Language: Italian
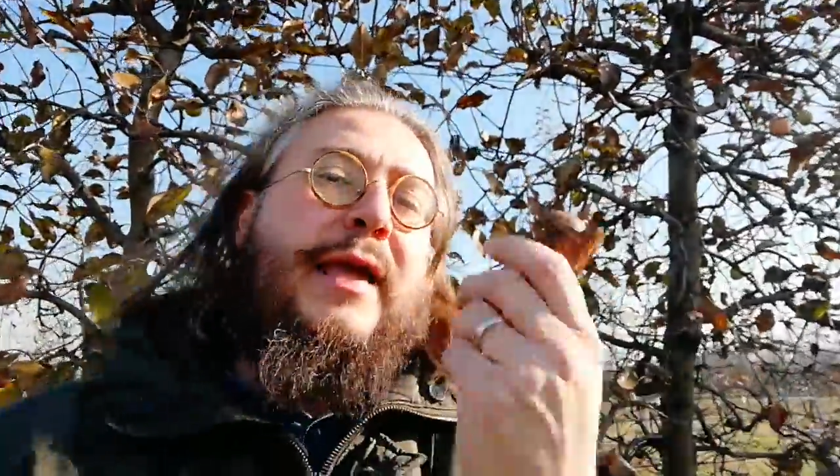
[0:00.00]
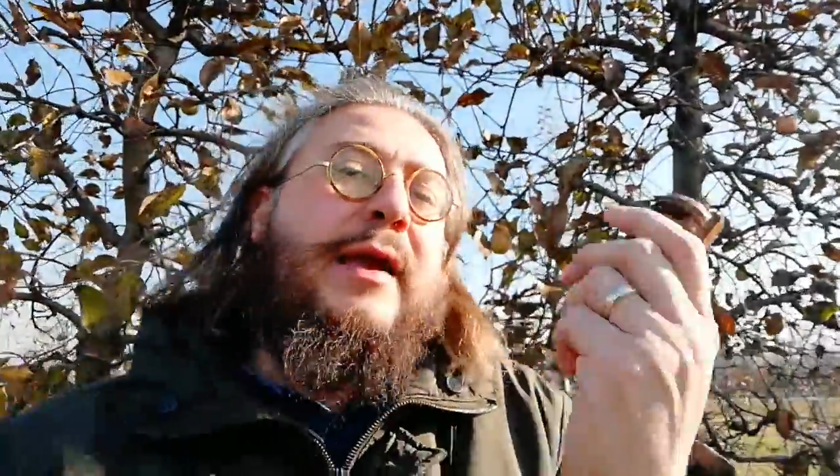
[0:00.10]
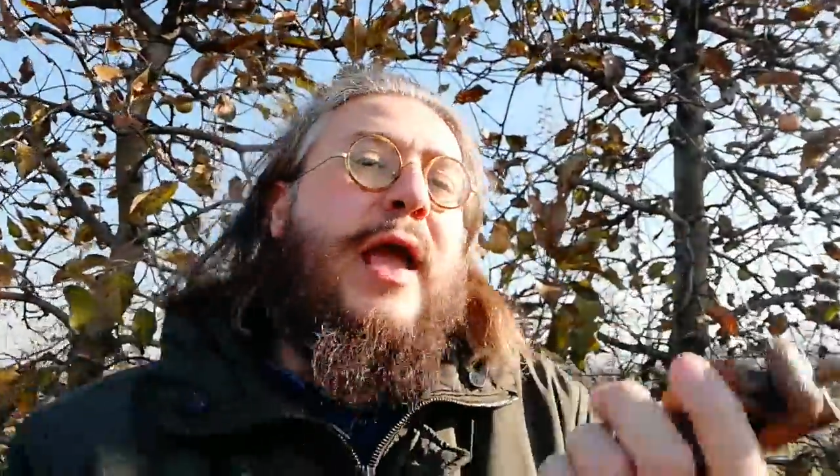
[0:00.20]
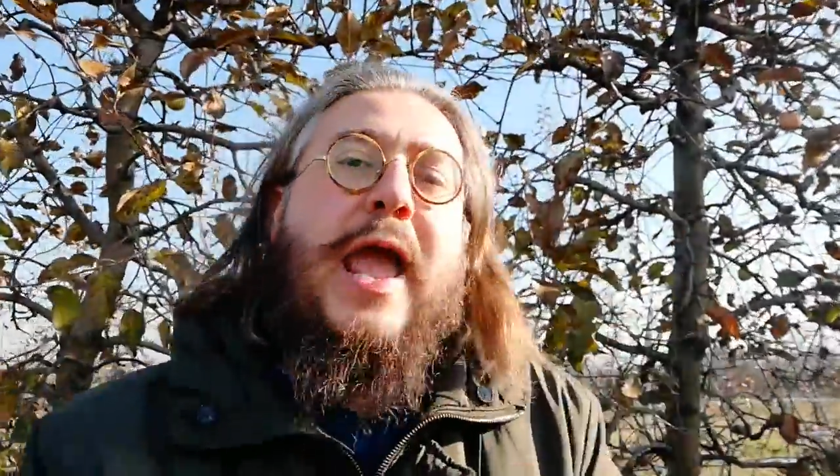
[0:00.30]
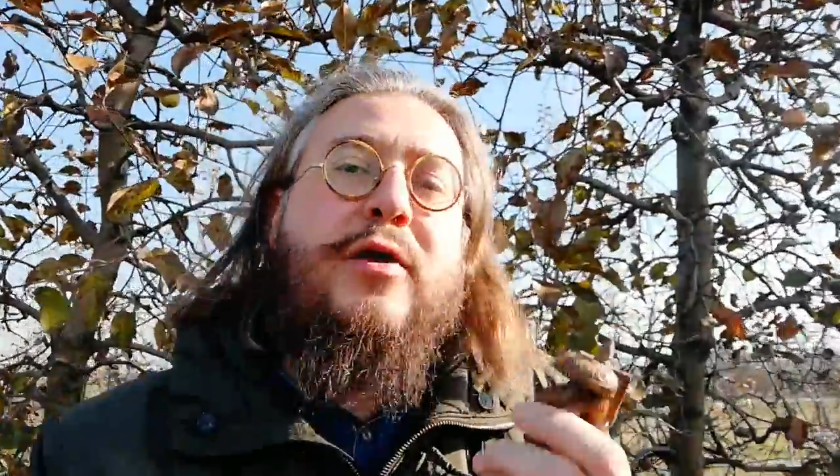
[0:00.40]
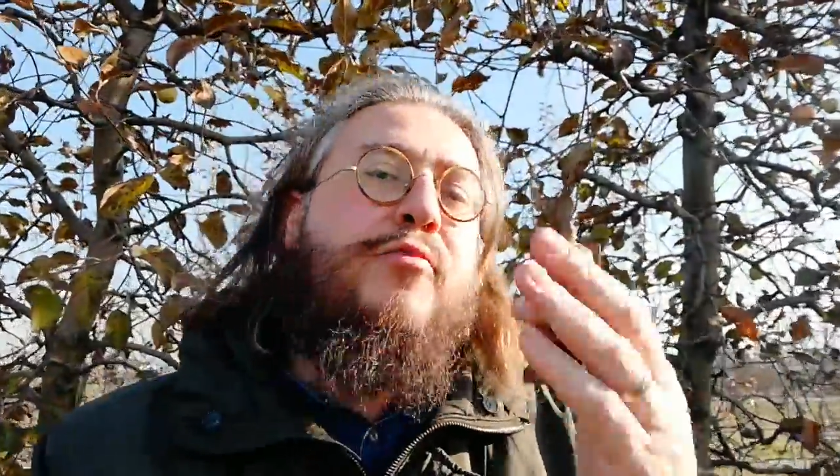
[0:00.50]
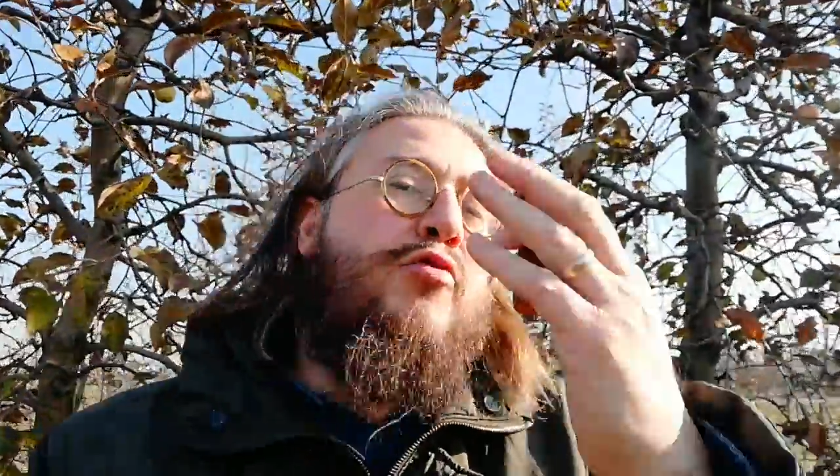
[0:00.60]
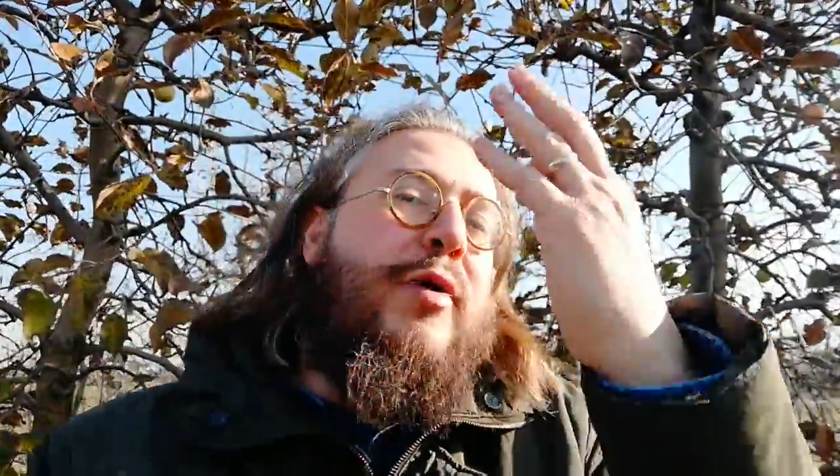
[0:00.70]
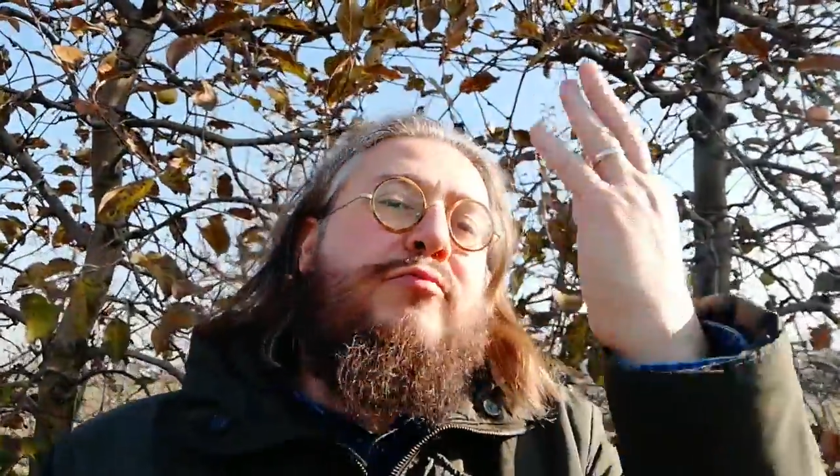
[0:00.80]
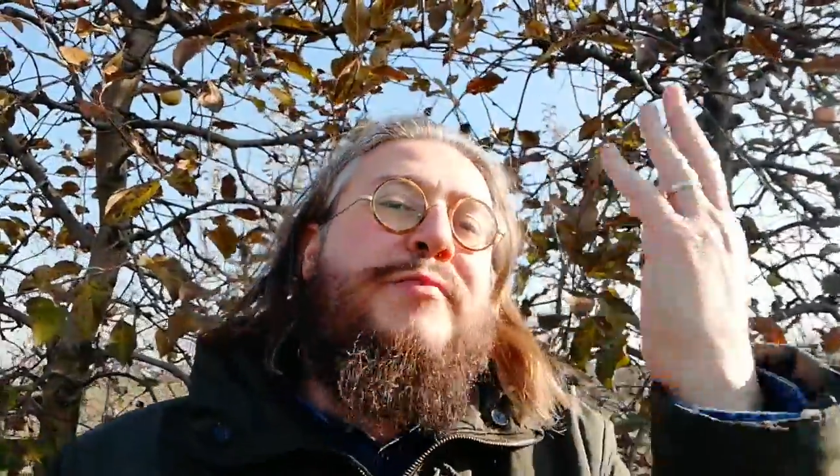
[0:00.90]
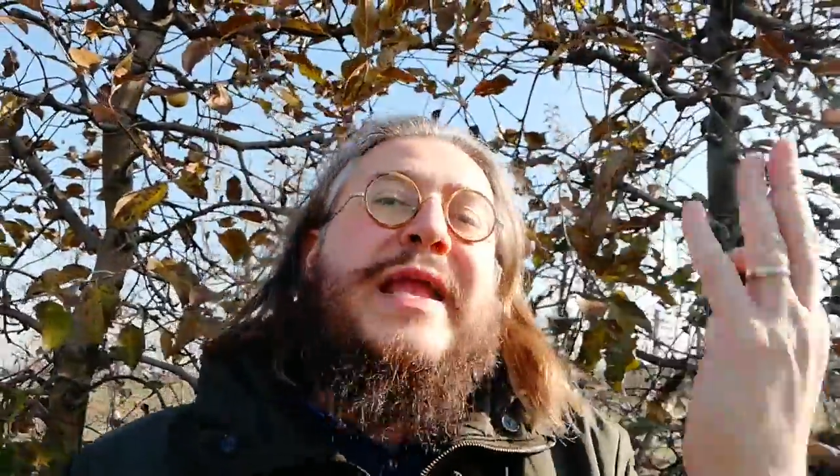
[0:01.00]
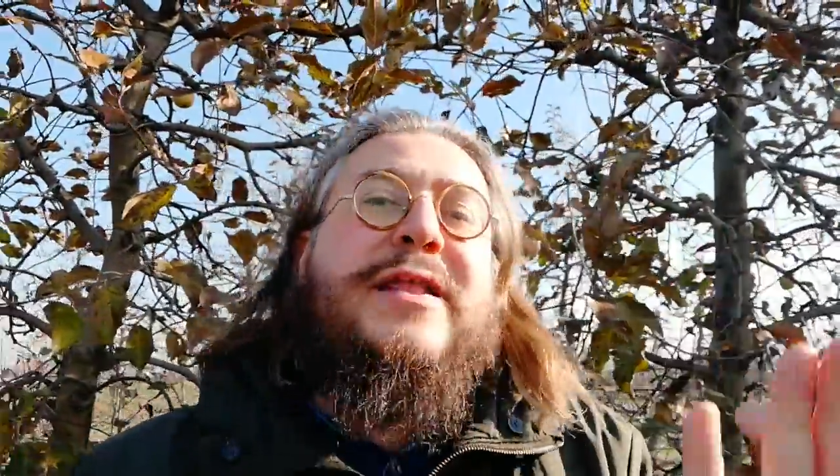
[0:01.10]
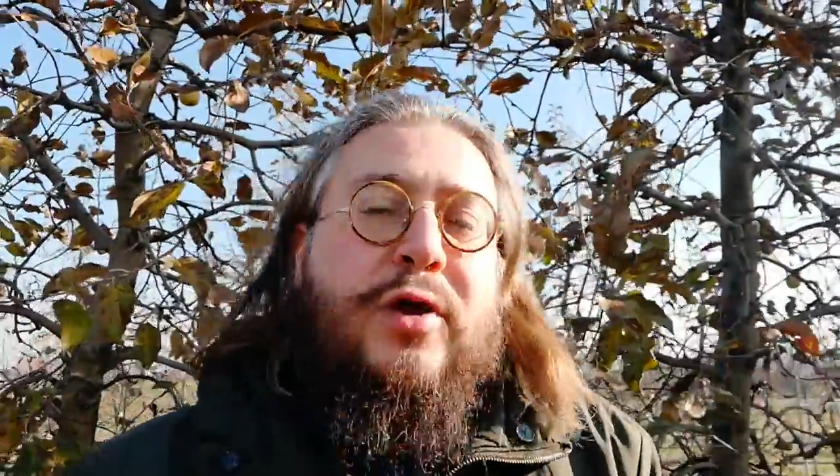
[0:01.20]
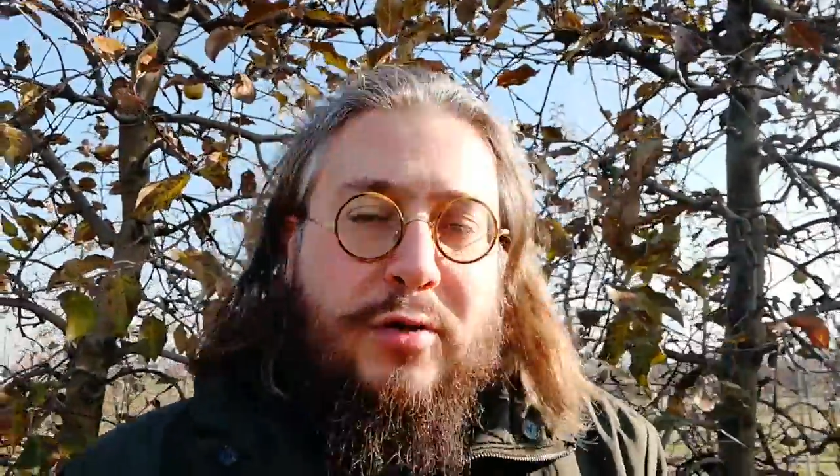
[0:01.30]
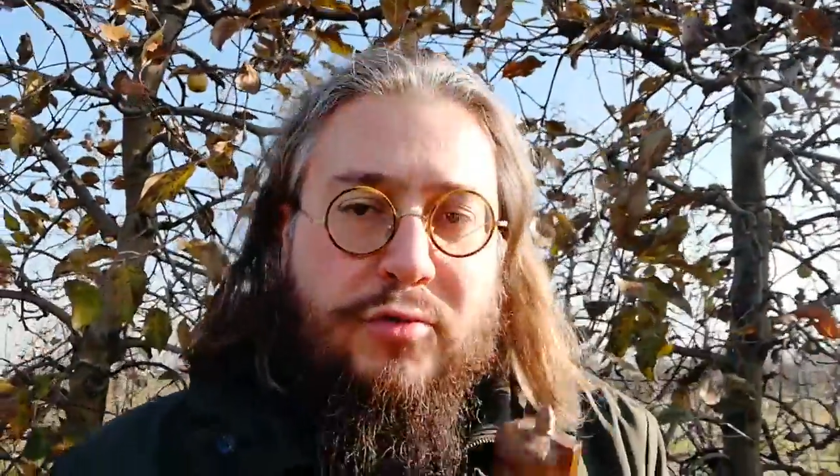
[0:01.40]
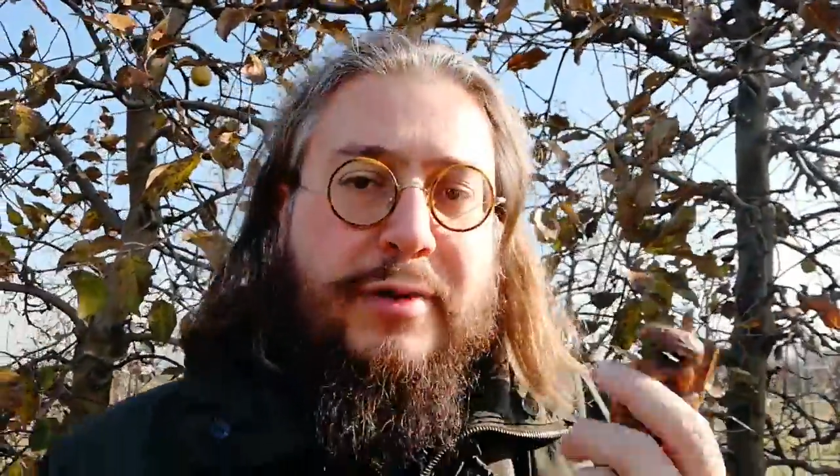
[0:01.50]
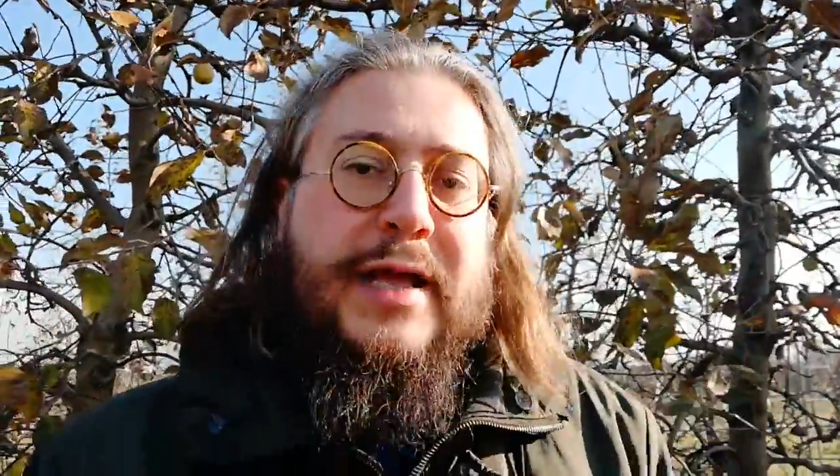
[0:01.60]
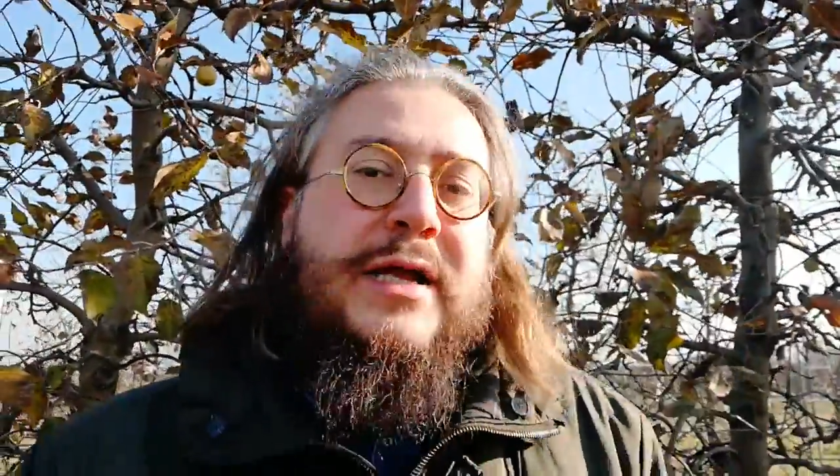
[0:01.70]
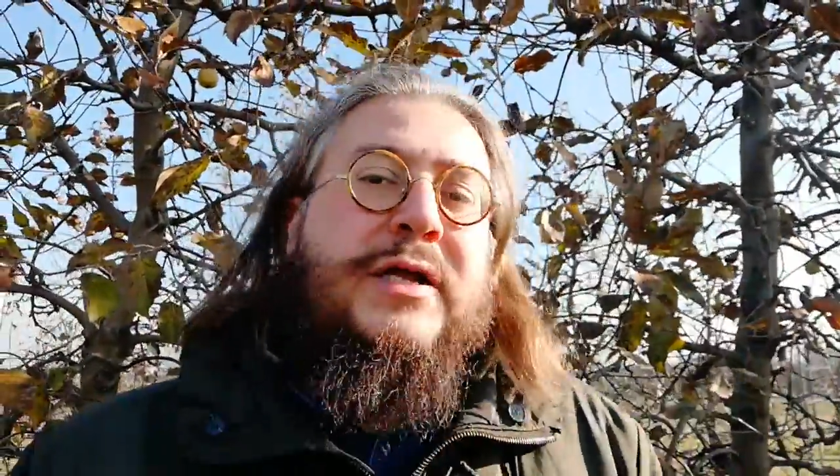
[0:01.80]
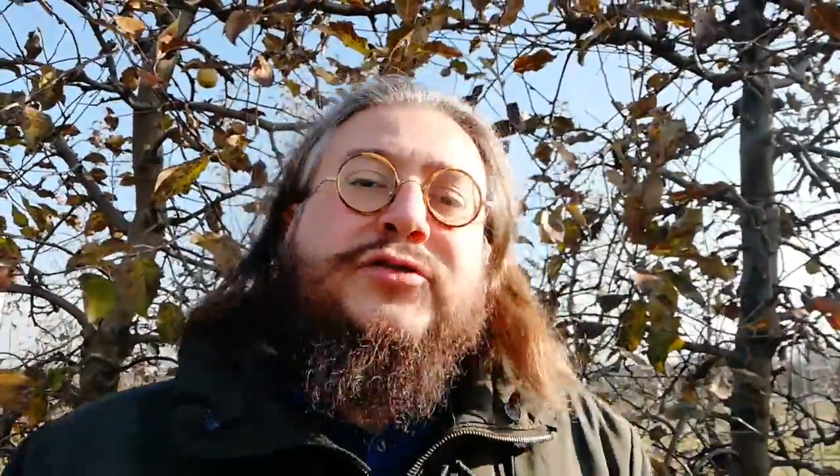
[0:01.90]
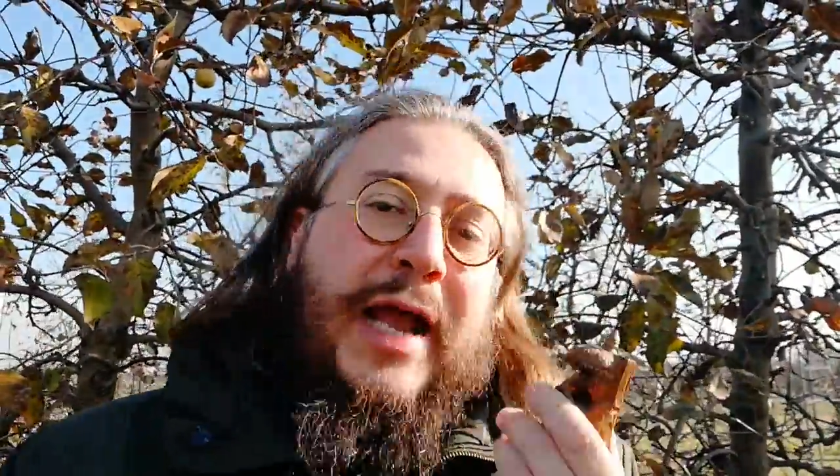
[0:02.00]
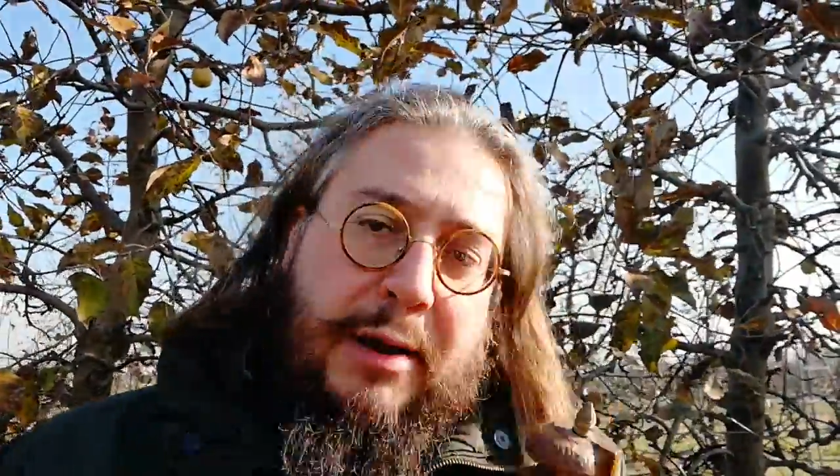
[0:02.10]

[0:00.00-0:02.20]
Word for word: è, è, comunque un mito, è comunque cioè,